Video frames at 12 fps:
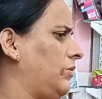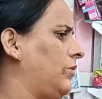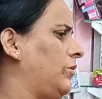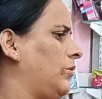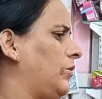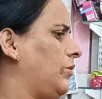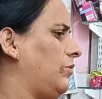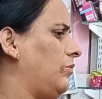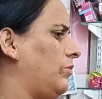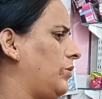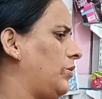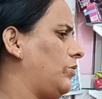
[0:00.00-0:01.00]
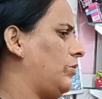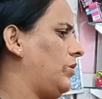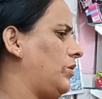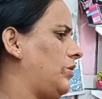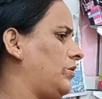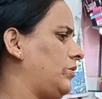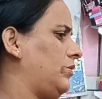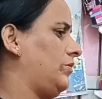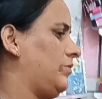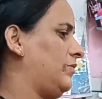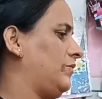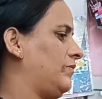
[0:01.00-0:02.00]
है दो तो मैं तो बच्चों
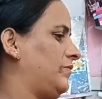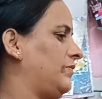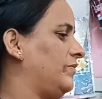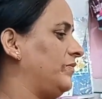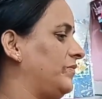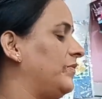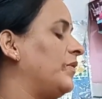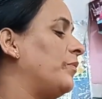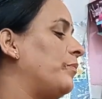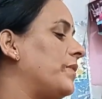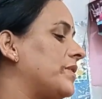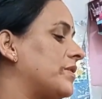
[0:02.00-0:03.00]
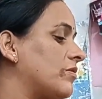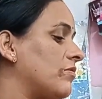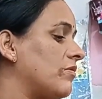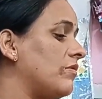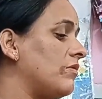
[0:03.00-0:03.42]
की ये टिक टिक टुक टिक पसंद करती हूँ